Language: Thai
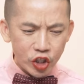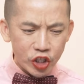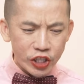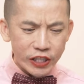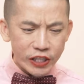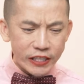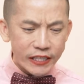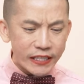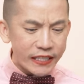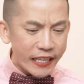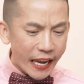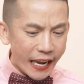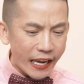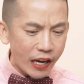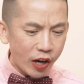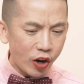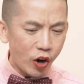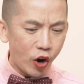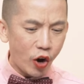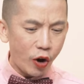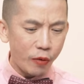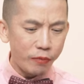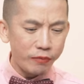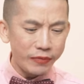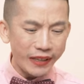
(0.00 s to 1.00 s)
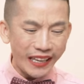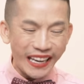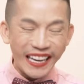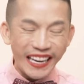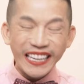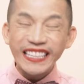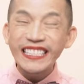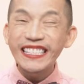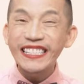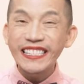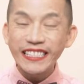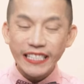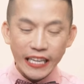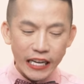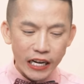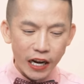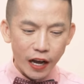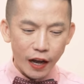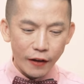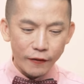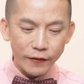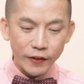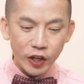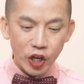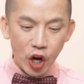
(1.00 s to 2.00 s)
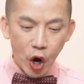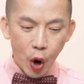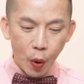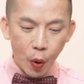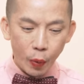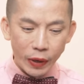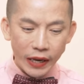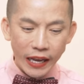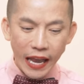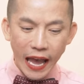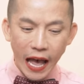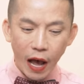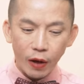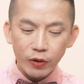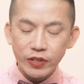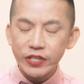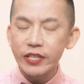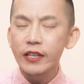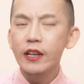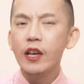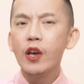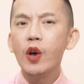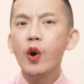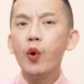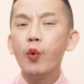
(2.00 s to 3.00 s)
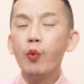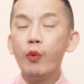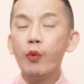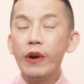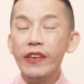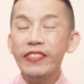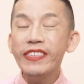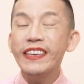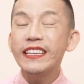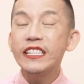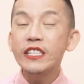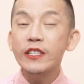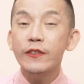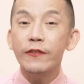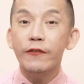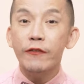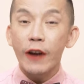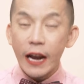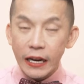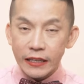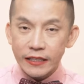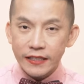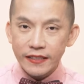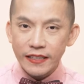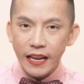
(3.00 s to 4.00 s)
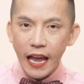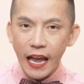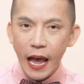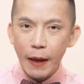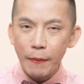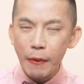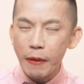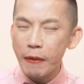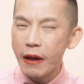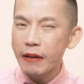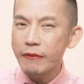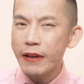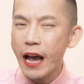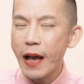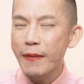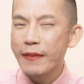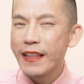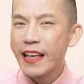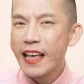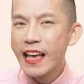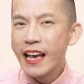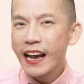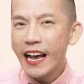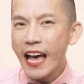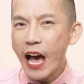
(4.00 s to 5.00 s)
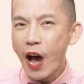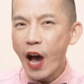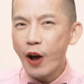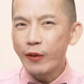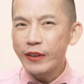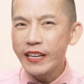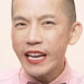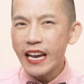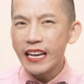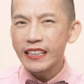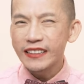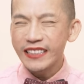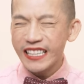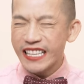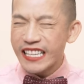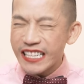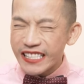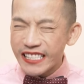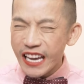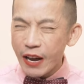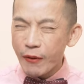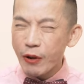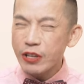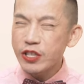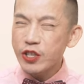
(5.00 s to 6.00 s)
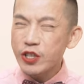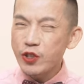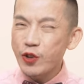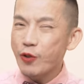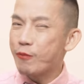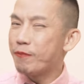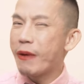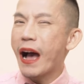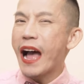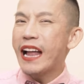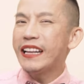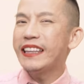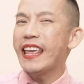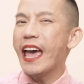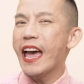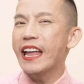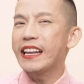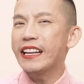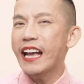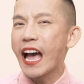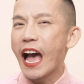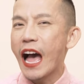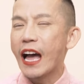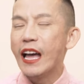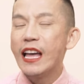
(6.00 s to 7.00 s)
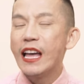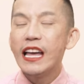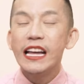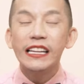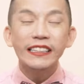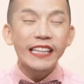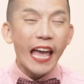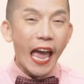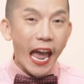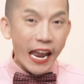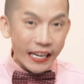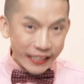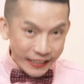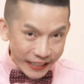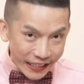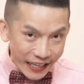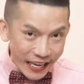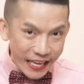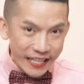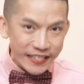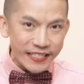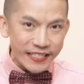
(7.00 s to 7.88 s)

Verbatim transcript: to stay home instead of going out with his friends นะคะประมาณว่าเขาเนี่ยตัดสินใจว่าจะอยู่บ้านแทนค่ะแทนที่